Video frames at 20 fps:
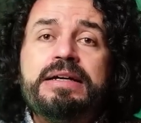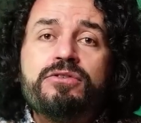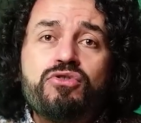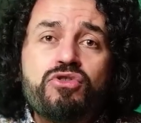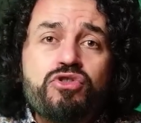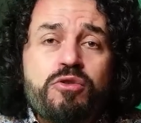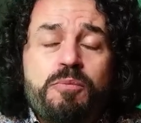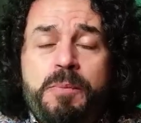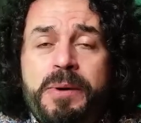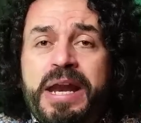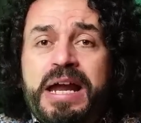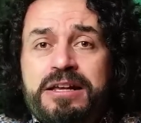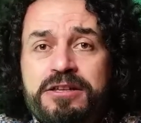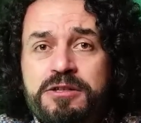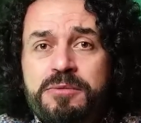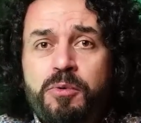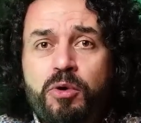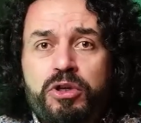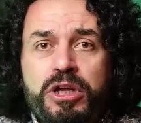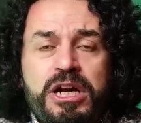Çünkü
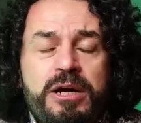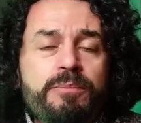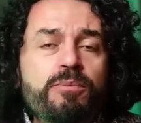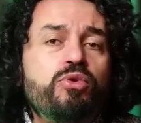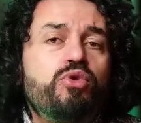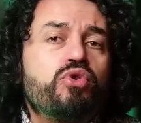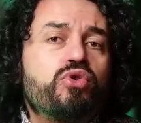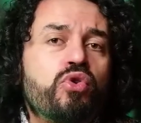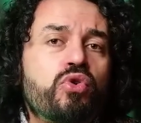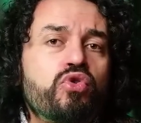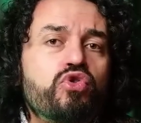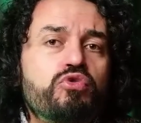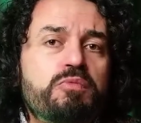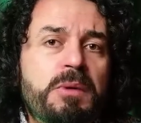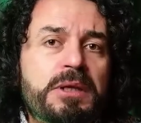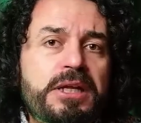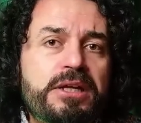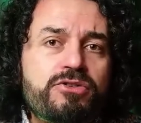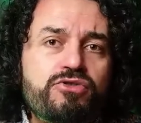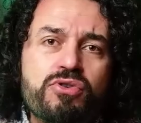prensip olarak bu tür
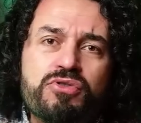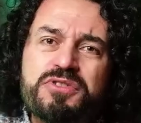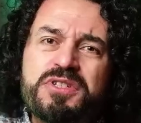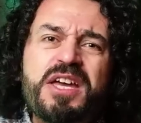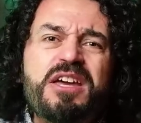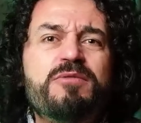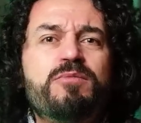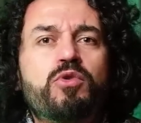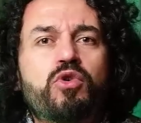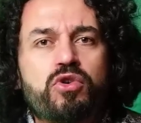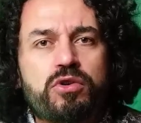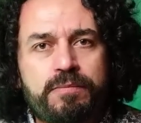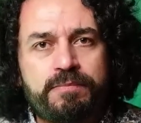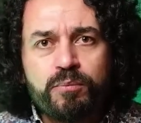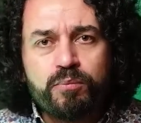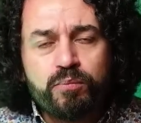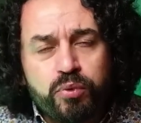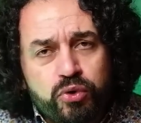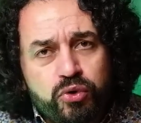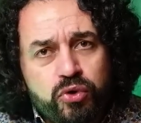konuşmaları çok sevmiyorum.
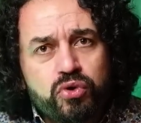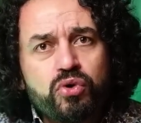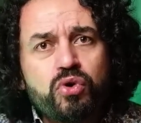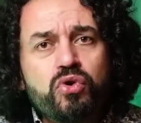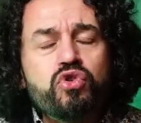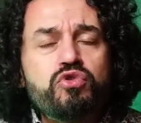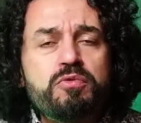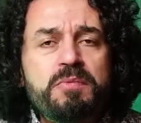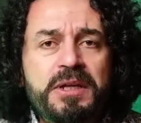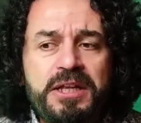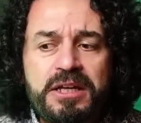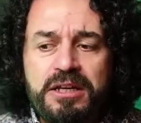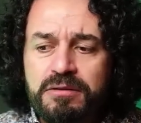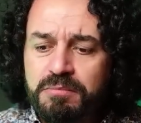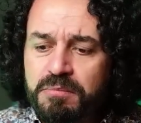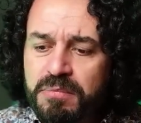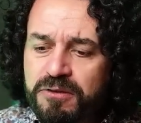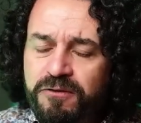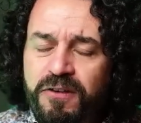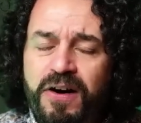Bu tür
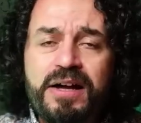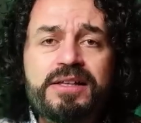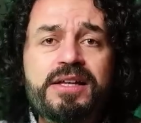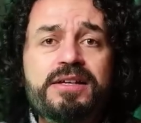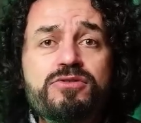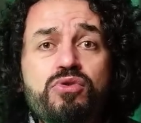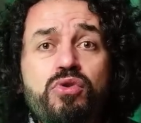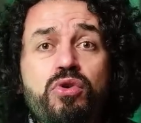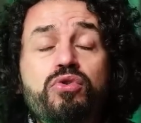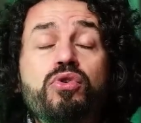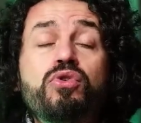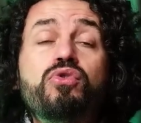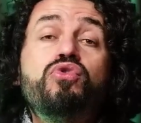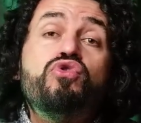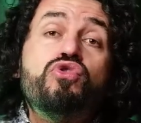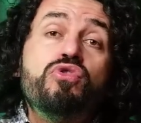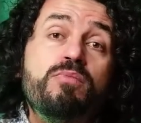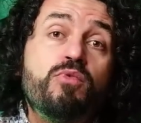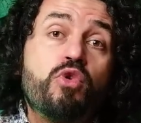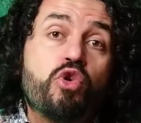konuşmaların bir faydası olduğunu
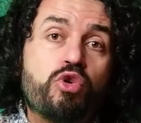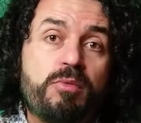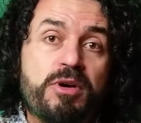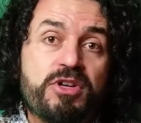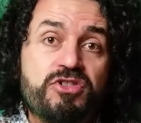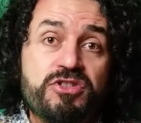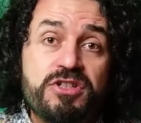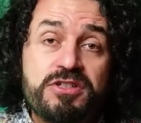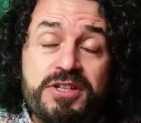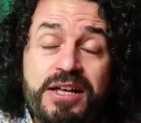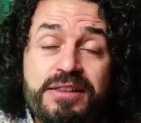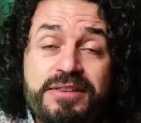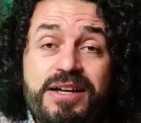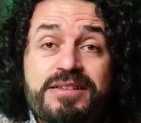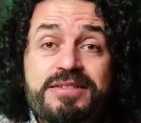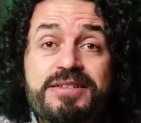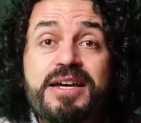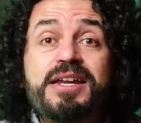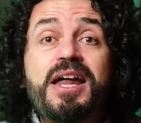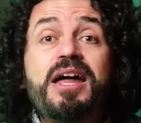düşünmüyorum açıkçası. Hatta
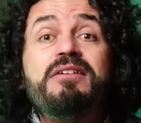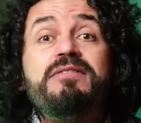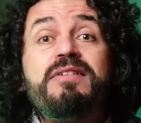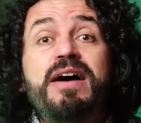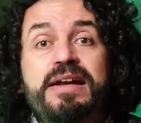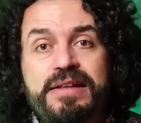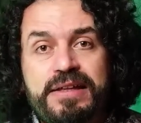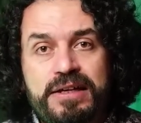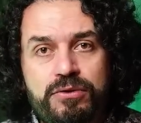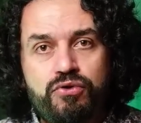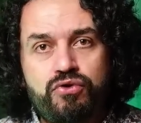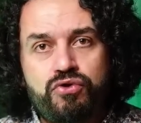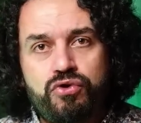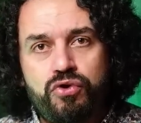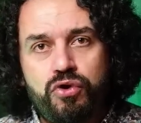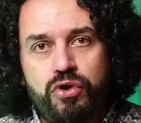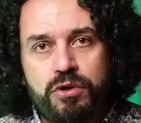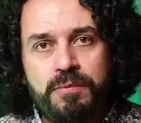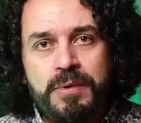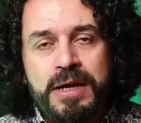zarar verdiğini
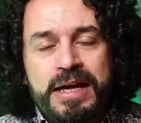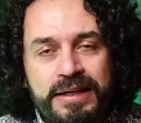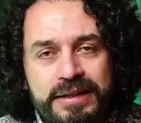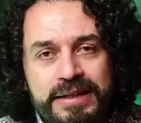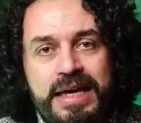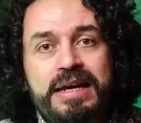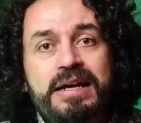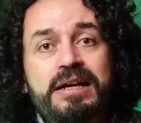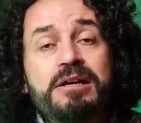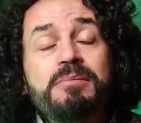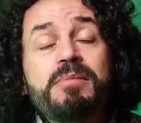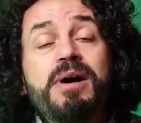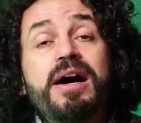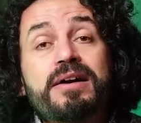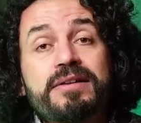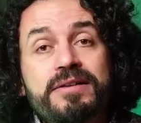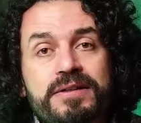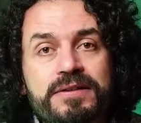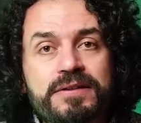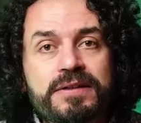düşünüyorum. Gerilimi
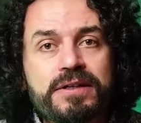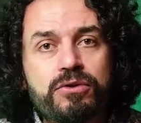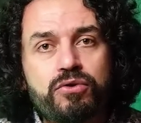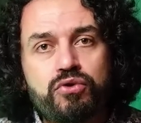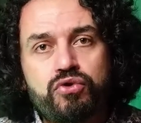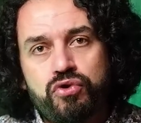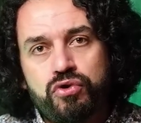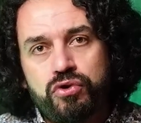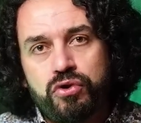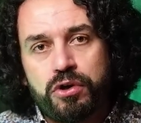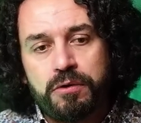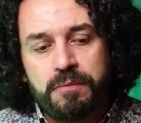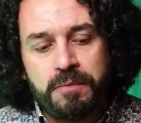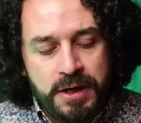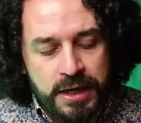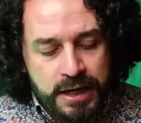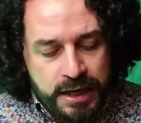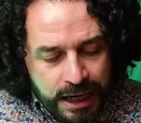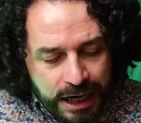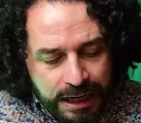artırdığını düşünüyorum.
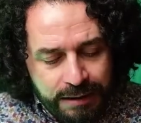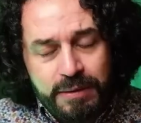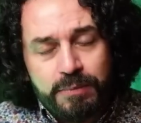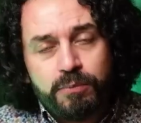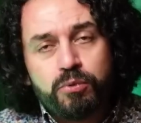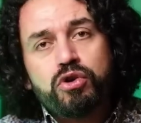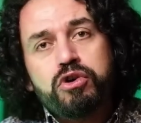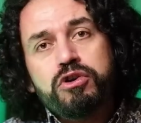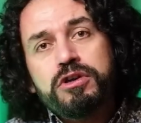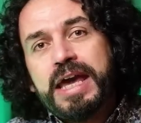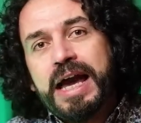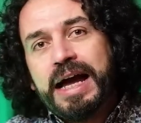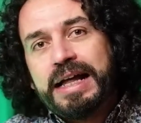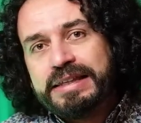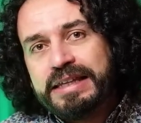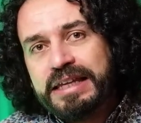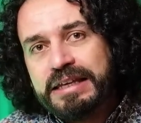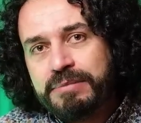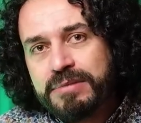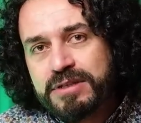Ama bugün
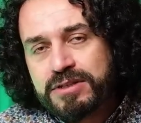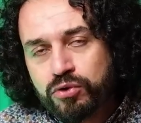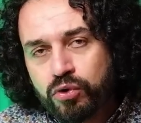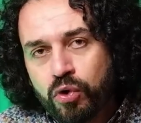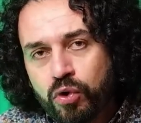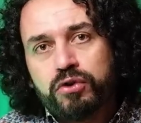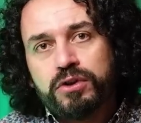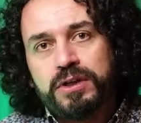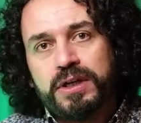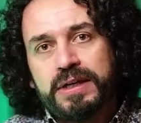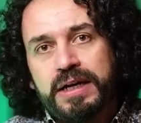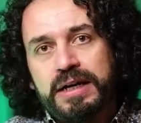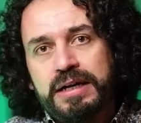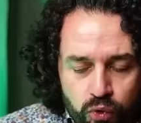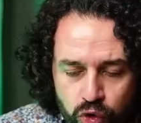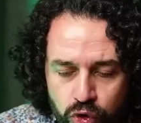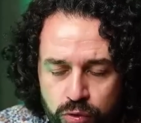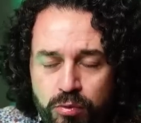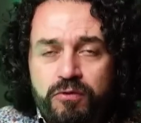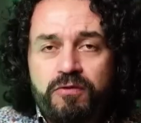geldiğimiz noktada
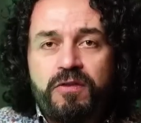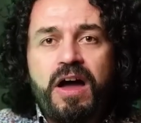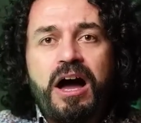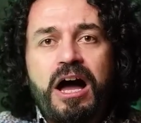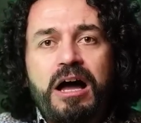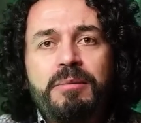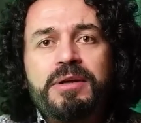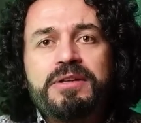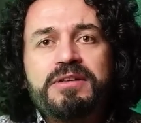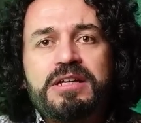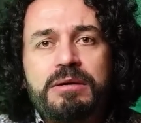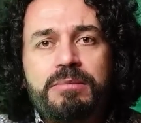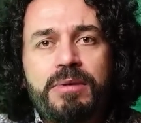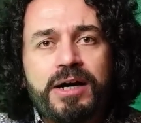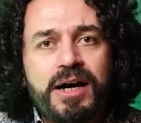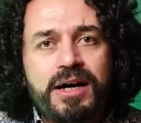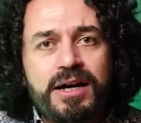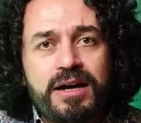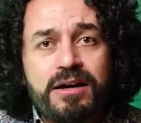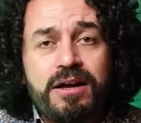durumun vehametine
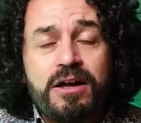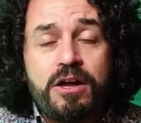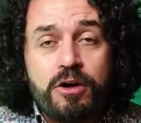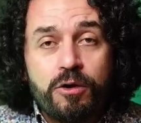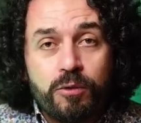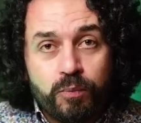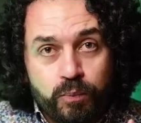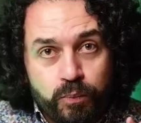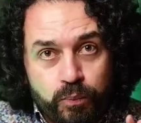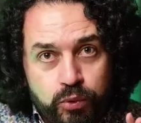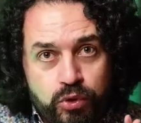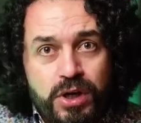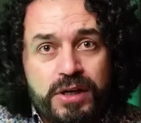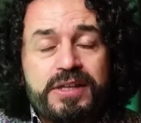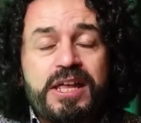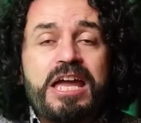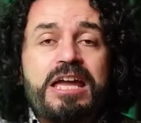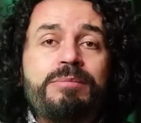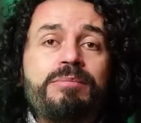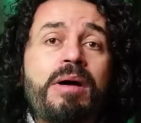bakarak buna
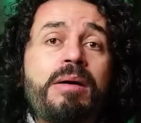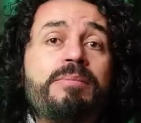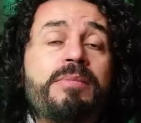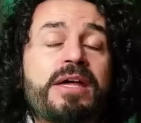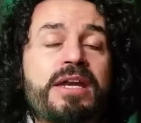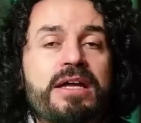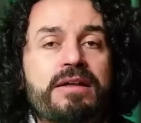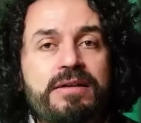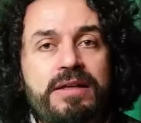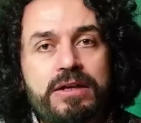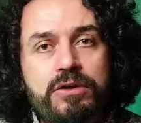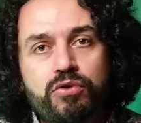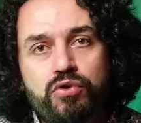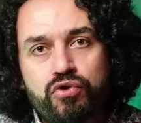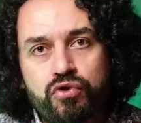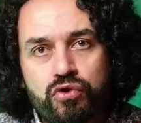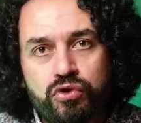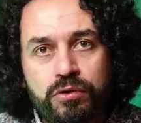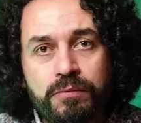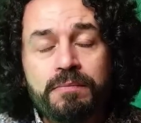değinmem gerektiğini
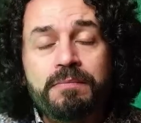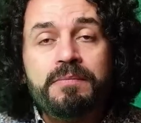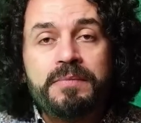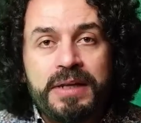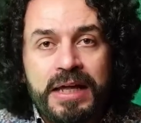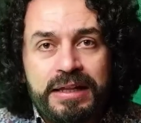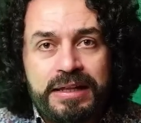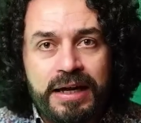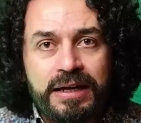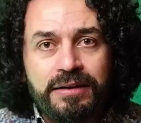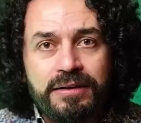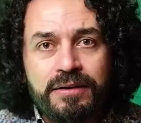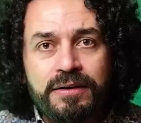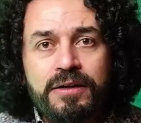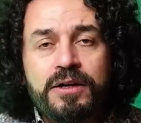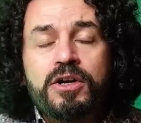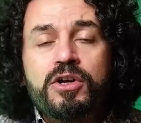düşündüm. Neden?